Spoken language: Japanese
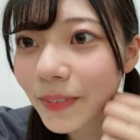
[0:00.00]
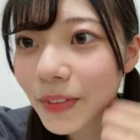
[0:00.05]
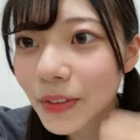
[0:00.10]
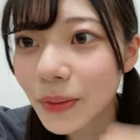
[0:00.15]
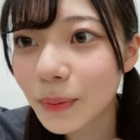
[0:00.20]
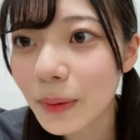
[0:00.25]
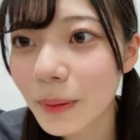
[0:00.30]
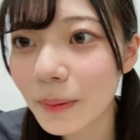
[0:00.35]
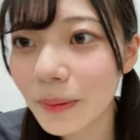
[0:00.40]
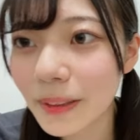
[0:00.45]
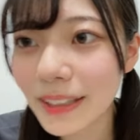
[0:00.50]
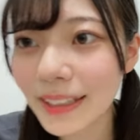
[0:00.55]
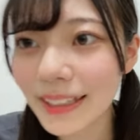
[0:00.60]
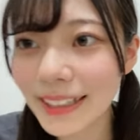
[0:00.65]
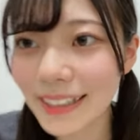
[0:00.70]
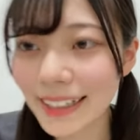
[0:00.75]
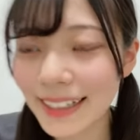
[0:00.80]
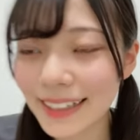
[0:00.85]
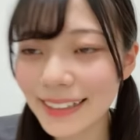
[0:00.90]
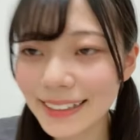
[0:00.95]
そうまばた
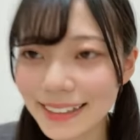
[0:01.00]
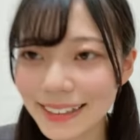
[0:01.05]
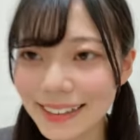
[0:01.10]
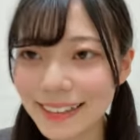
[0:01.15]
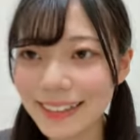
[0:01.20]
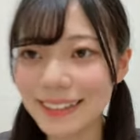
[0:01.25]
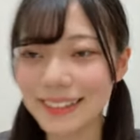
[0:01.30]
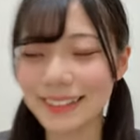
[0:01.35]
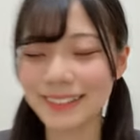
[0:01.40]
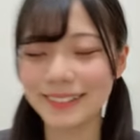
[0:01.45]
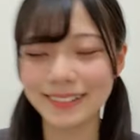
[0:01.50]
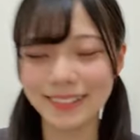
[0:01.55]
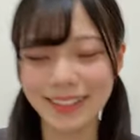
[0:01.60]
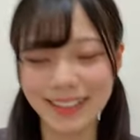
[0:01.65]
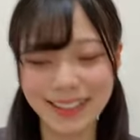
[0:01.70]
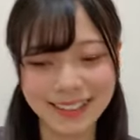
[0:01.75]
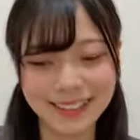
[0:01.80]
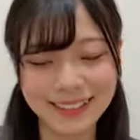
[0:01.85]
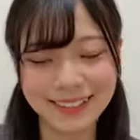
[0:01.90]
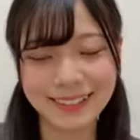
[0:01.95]
き現金って言っ
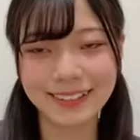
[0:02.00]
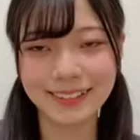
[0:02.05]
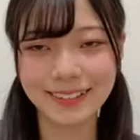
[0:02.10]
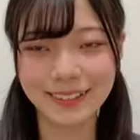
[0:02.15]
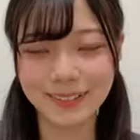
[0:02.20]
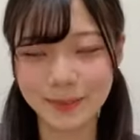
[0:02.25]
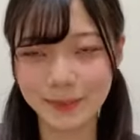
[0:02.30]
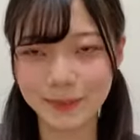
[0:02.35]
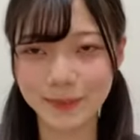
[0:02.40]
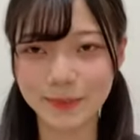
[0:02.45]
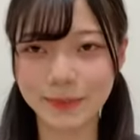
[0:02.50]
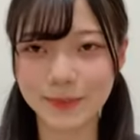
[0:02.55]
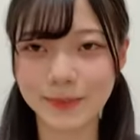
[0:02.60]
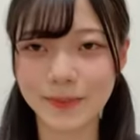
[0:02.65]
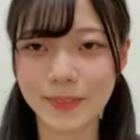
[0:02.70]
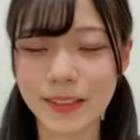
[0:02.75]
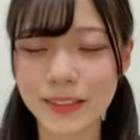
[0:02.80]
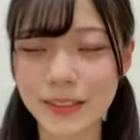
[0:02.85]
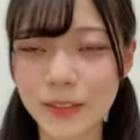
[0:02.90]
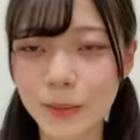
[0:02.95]
て
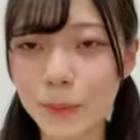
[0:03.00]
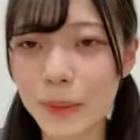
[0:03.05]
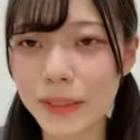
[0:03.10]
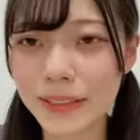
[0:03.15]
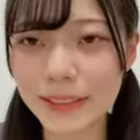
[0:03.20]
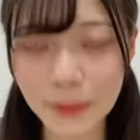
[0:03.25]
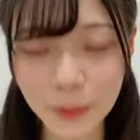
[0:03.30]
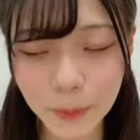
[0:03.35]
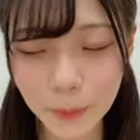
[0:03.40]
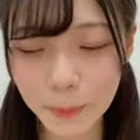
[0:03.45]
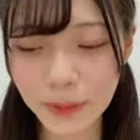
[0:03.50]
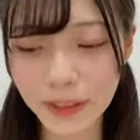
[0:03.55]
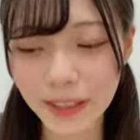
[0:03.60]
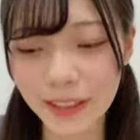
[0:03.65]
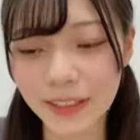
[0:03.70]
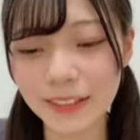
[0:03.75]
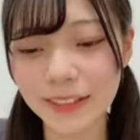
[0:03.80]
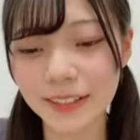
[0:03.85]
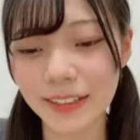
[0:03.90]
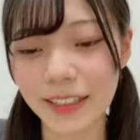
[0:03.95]
そうめっちゃ細
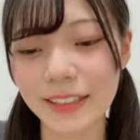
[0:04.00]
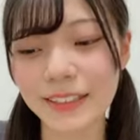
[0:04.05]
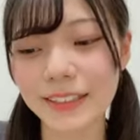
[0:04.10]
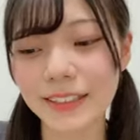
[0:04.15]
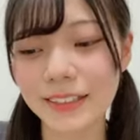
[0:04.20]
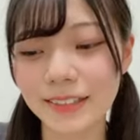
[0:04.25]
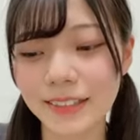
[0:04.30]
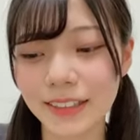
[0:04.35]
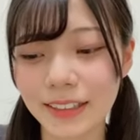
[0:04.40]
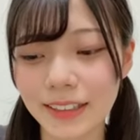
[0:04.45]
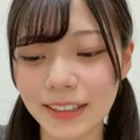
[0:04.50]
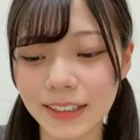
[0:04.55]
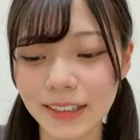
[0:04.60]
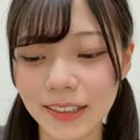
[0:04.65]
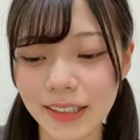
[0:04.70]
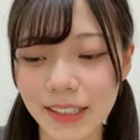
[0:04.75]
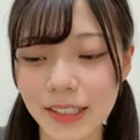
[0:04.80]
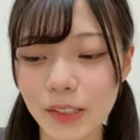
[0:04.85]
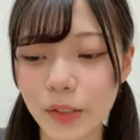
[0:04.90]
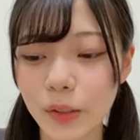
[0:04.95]
かくね作られて
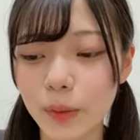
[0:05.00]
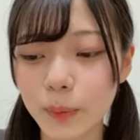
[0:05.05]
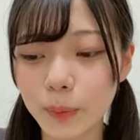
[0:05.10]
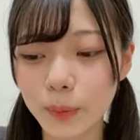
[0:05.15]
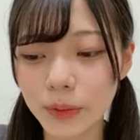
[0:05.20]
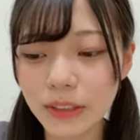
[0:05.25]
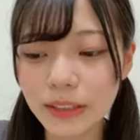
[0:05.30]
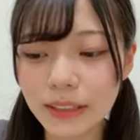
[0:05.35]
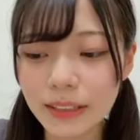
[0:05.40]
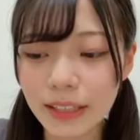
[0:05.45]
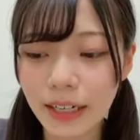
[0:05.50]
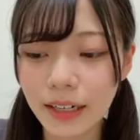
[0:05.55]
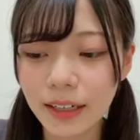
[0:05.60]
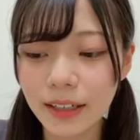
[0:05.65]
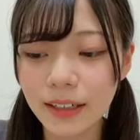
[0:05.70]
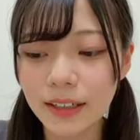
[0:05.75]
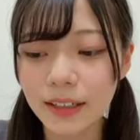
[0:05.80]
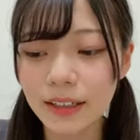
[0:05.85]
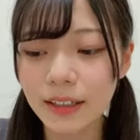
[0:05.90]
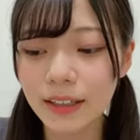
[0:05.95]
るんでそれもいつか
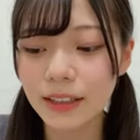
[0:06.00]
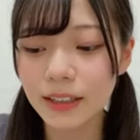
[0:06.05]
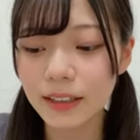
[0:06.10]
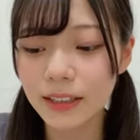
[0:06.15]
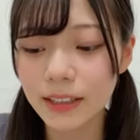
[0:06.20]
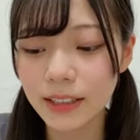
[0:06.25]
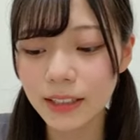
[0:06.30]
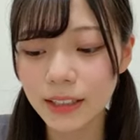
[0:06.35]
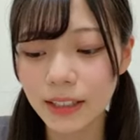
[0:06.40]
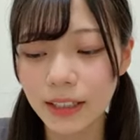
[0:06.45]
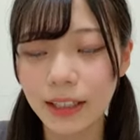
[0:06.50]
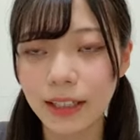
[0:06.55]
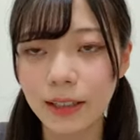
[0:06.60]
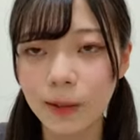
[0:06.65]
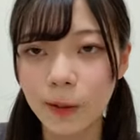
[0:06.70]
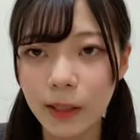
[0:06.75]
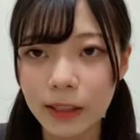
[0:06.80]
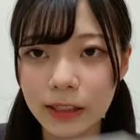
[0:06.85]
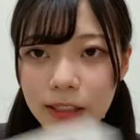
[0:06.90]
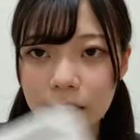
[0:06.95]
なんか
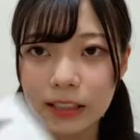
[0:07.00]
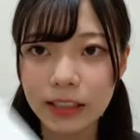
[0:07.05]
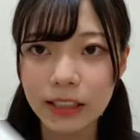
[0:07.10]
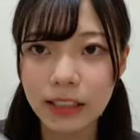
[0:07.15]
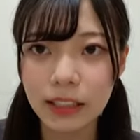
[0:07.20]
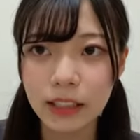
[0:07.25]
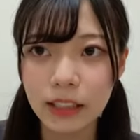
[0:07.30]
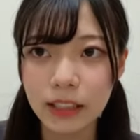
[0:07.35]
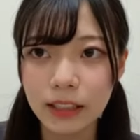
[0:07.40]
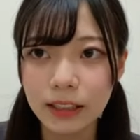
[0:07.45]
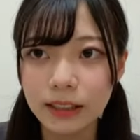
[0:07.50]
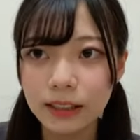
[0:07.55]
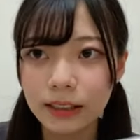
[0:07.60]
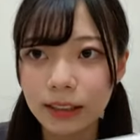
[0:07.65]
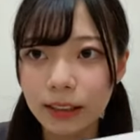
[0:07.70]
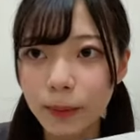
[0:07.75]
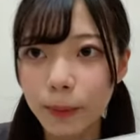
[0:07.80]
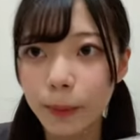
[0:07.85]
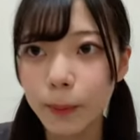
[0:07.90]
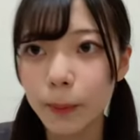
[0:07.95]
お話できたらいい
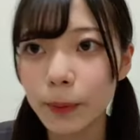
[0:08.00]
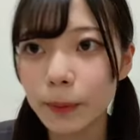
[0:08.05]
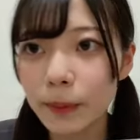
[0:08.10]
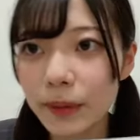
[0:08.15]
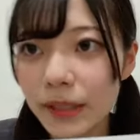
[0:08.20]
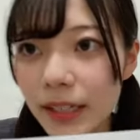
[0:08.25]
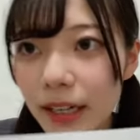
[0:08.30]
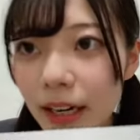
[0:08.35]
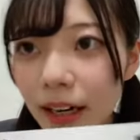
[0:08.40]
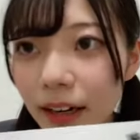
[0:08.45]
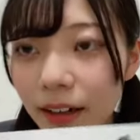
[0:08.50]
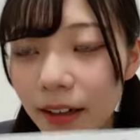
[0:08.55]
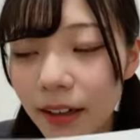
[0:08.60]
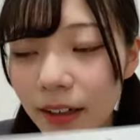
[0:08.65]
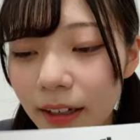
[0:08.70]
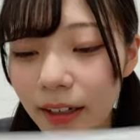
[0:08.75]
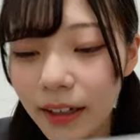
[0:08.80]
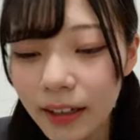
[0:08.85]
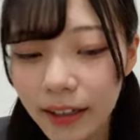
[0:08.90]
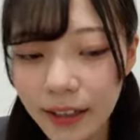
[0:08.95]
なと思いますが
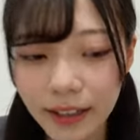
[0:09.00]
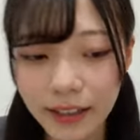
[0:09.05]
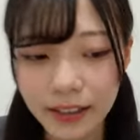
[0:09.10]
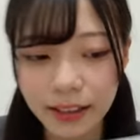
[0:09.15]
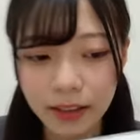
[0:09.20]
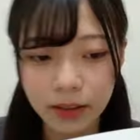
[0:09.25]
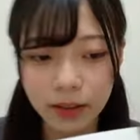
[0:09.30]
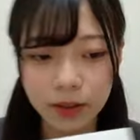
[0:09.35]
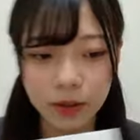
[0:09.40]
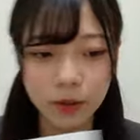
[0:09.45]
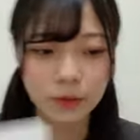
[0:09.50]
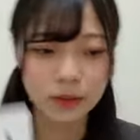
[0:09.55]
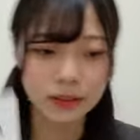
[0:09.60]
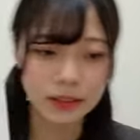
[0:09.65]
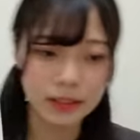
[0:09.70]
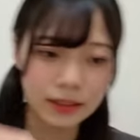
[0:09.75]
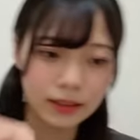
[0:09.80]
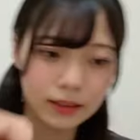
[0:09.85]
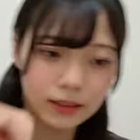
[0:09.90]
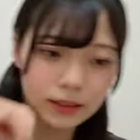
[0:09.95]
はい今日は
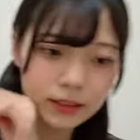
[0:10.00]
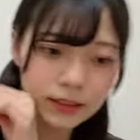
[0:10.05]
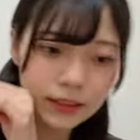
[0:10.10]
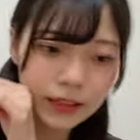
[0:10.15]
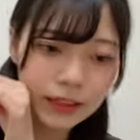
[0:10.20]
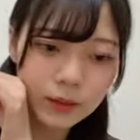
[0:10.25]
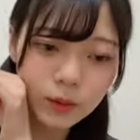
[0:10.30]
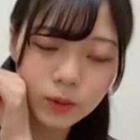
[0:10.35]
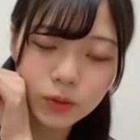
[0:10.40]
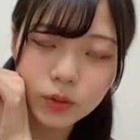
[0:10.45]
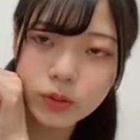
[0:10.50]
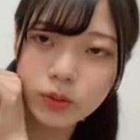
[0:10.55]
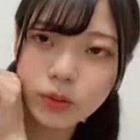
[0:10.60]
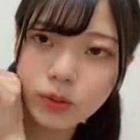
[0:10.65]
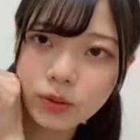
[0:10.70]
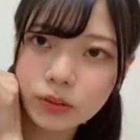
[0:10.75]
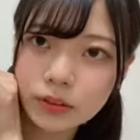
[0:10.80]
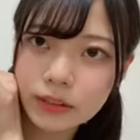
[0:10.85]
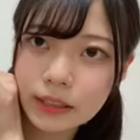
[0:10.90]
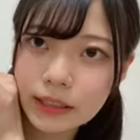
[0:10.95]
ねえっと
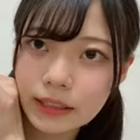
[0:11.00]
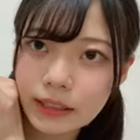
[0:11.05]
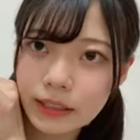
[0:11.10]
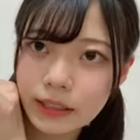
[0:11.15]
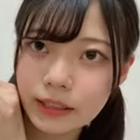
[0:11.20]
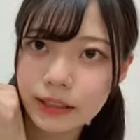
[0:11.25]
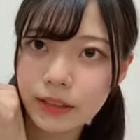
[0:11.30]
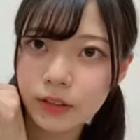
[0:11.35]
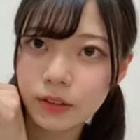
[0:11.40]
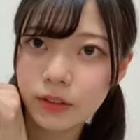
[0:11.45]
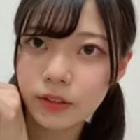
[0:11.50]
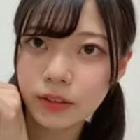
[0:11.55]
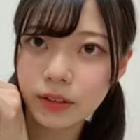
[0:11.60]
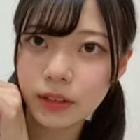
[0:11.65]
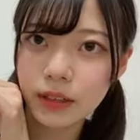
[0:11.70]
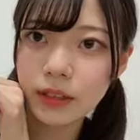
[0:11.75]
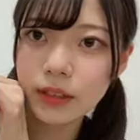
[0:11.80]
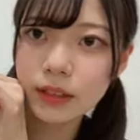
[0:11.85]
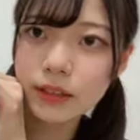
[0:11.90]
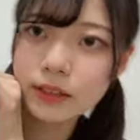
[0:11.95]
15分からやってるの
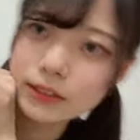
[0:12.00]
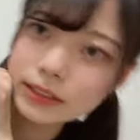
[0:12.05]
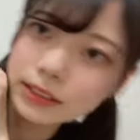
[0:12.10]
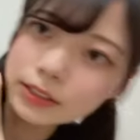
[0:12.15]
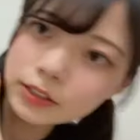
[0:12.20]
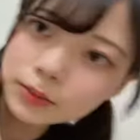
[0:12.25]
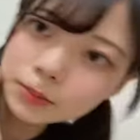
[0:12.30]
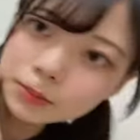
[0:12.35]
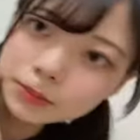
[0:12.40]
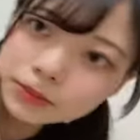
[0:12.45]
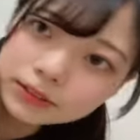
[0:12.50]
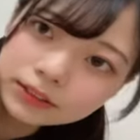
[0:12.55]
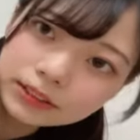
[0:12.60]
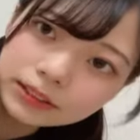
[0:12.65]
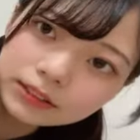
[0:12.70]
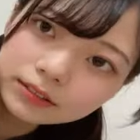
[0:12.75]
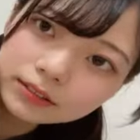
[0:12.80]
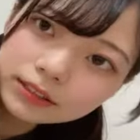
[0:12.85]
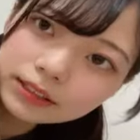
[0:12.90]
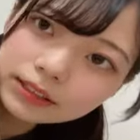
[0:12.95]
で30分
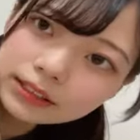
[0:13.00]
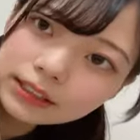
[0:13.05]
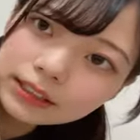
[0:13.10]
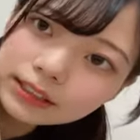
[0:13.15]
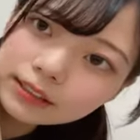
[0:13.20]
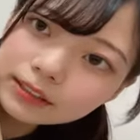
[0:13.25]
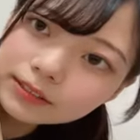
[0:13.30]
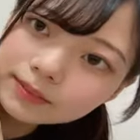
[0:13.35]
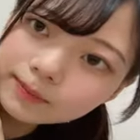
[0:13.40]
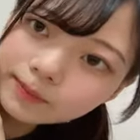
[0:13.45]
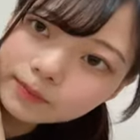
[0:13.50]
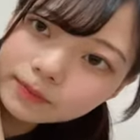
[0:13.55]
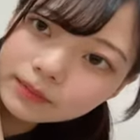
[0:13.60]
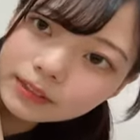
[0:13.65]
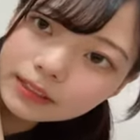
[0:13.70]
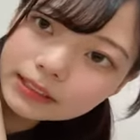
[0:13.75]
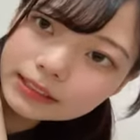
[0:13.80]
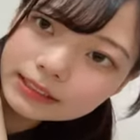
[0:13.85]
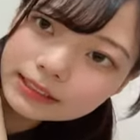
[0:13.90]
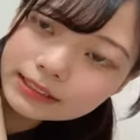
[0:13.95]
なのでね
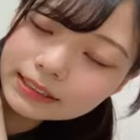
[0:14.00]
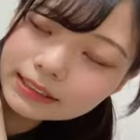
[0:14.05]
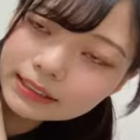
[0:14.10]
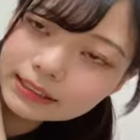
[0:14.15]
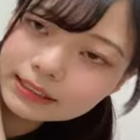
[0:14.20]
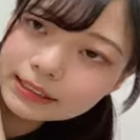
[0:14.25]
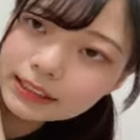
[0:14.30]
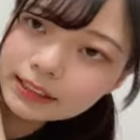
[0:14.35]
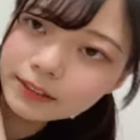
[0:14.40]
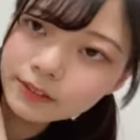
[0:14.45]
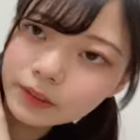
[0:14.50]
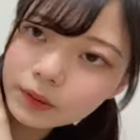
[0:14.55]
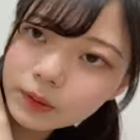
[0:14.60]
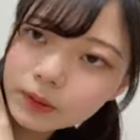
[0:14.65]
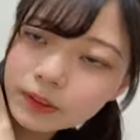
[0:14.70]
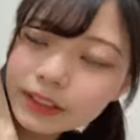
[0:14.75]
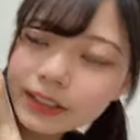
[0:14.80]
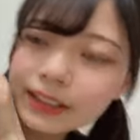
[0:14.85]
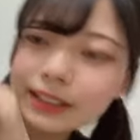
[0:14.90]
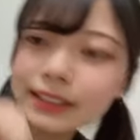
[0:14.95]
123位は
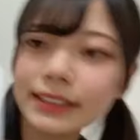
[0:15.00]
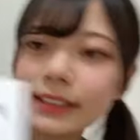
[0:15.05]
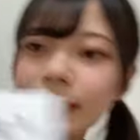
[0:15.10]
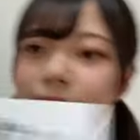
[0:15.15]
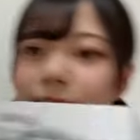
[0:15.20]
こんな感じ